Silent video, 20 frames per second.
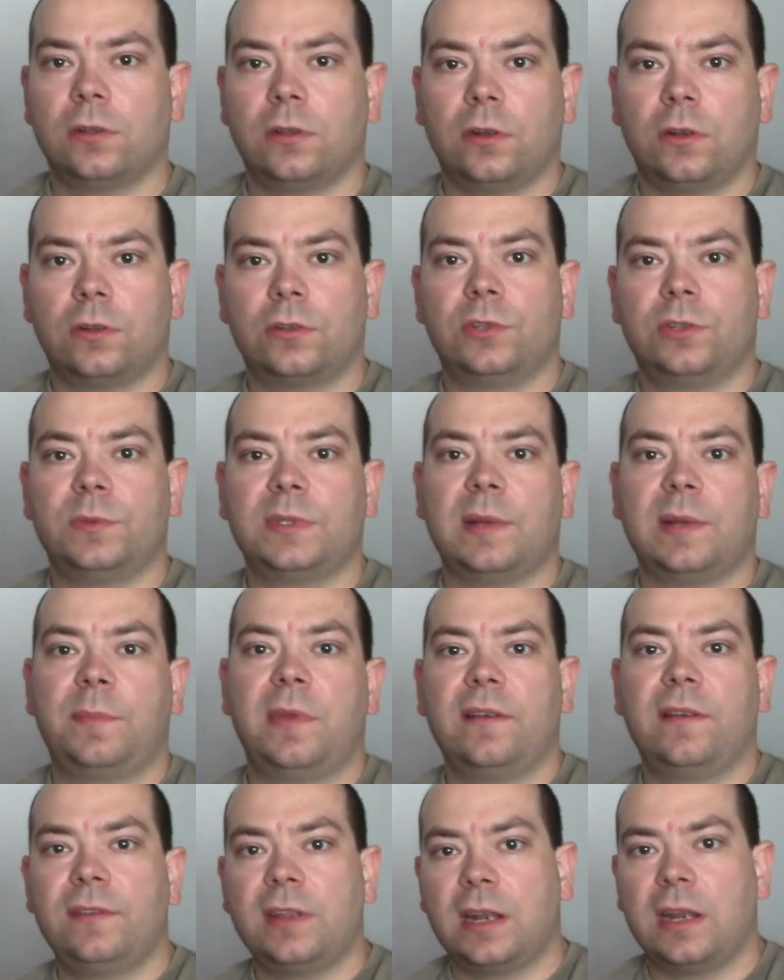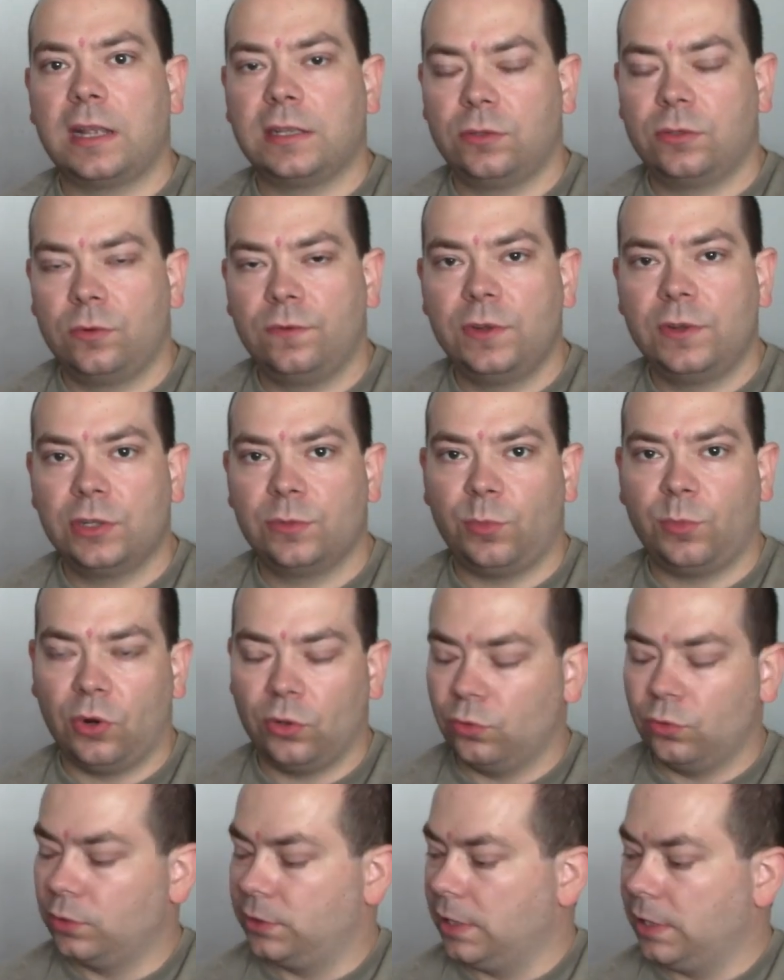co, o czym zapewnia nas również
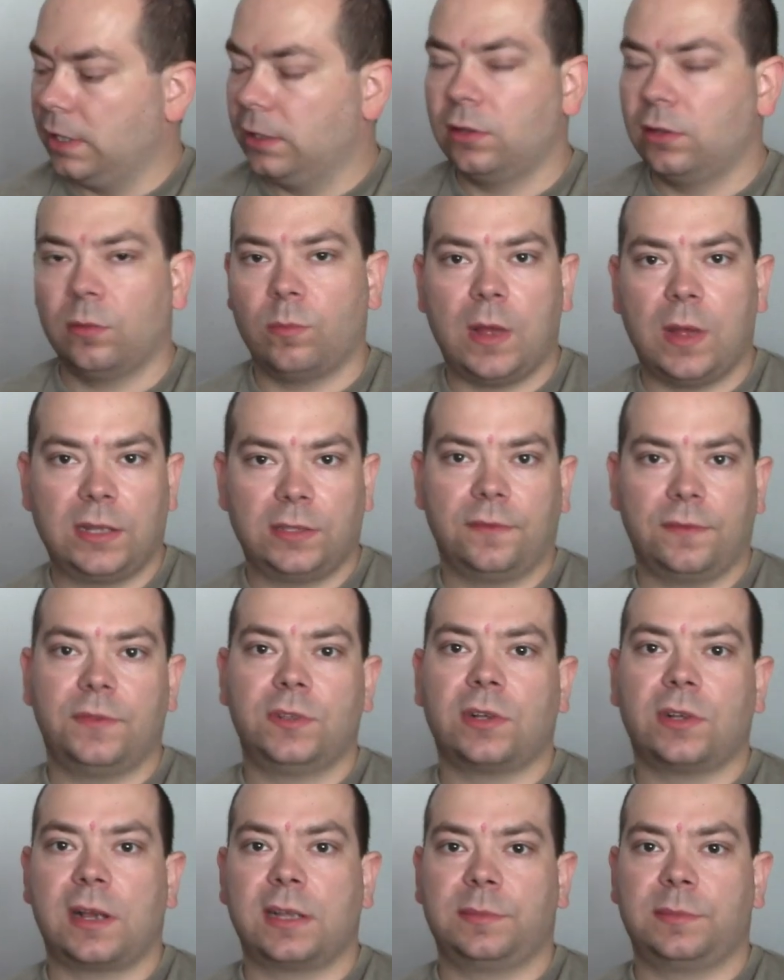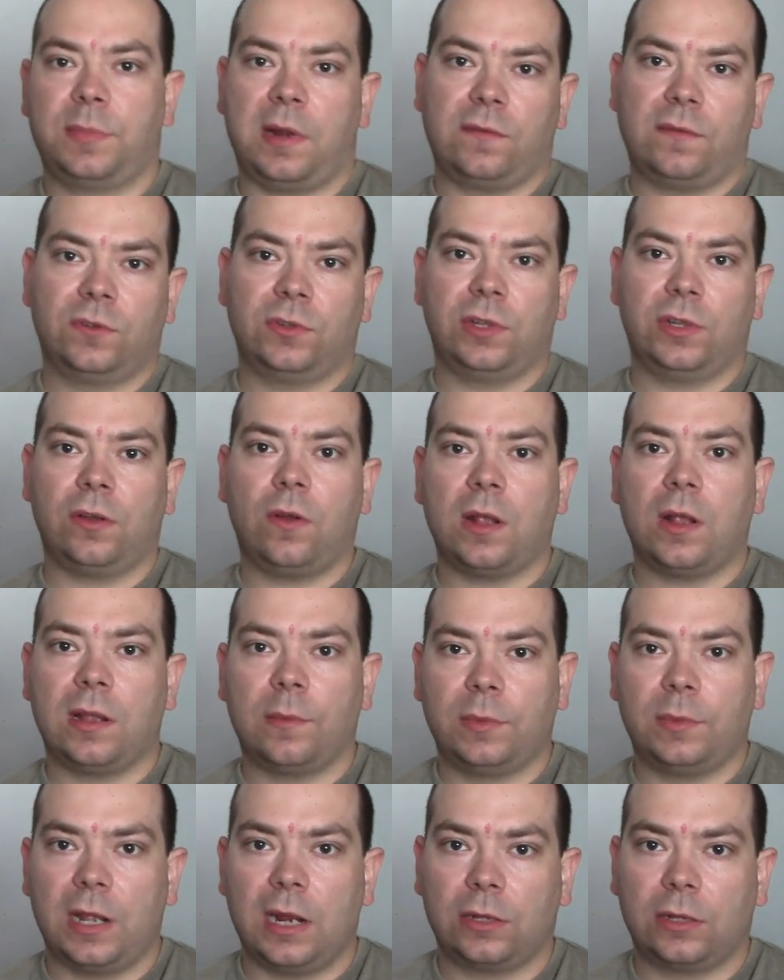producent, to bardzo wysoka sprawność tego
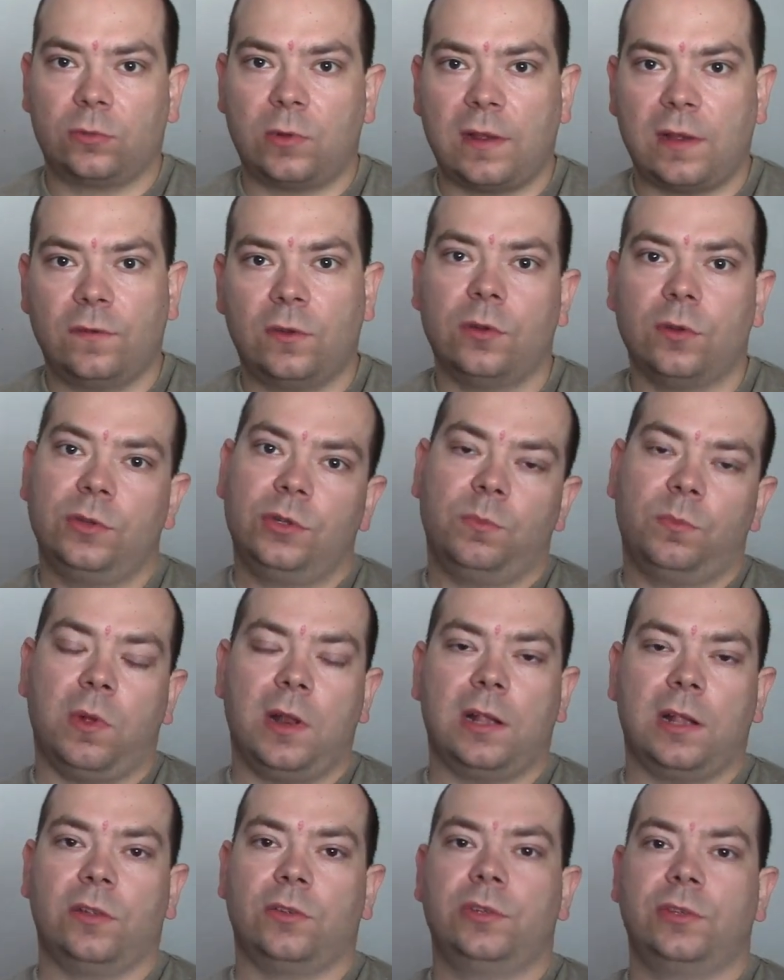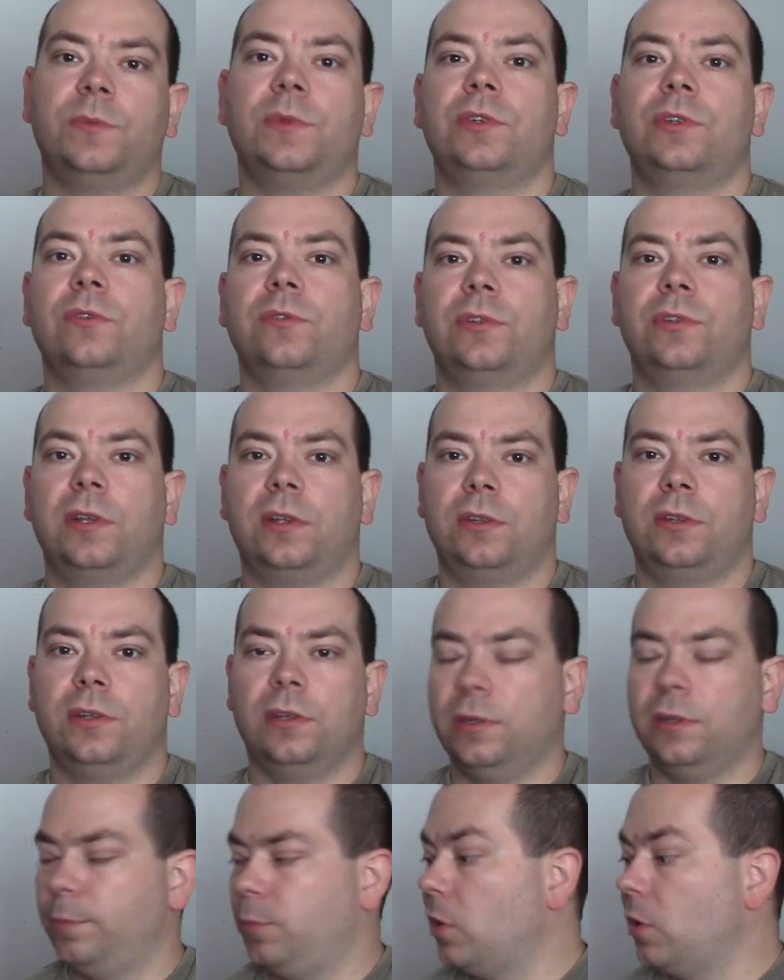adaptera, która wynosi ponad, 80,
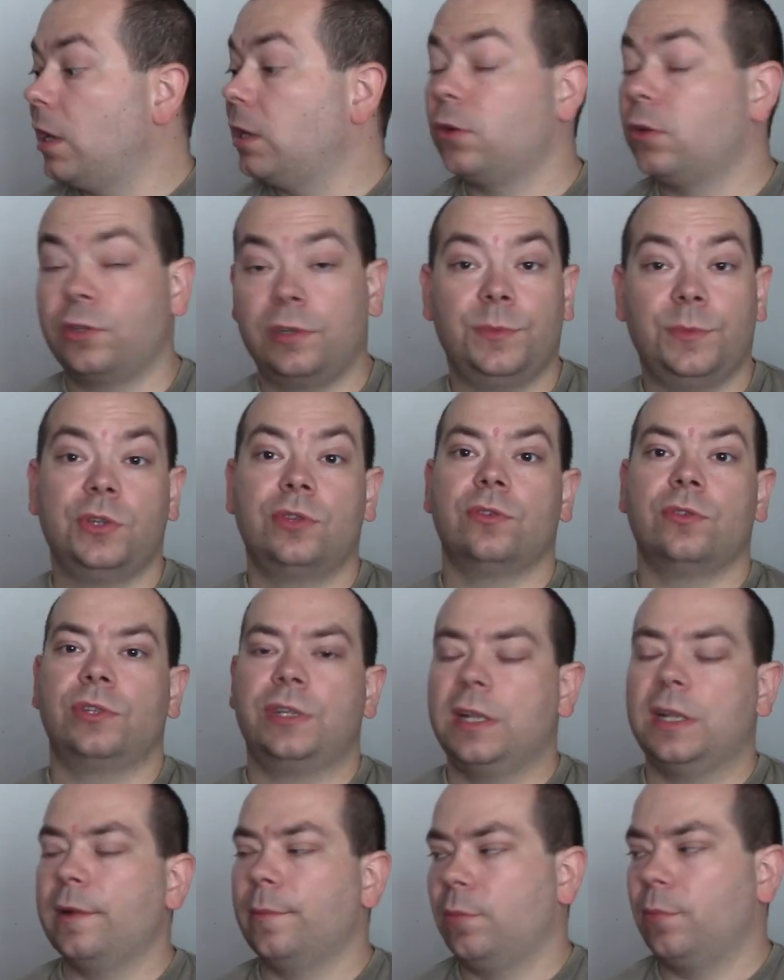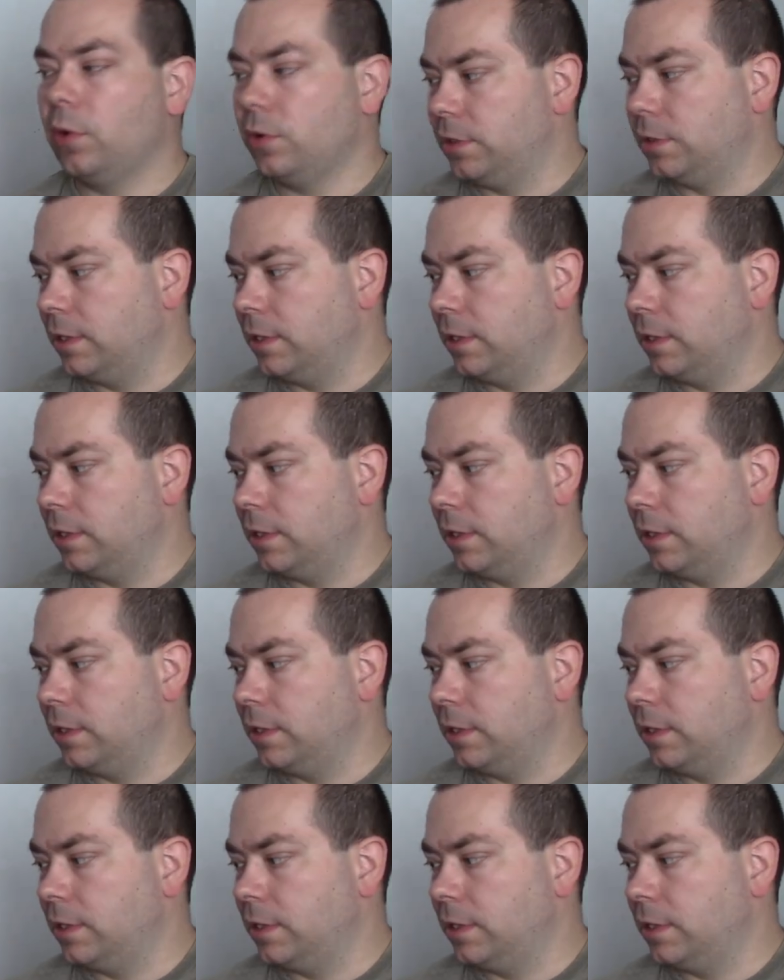e, ponad 87%.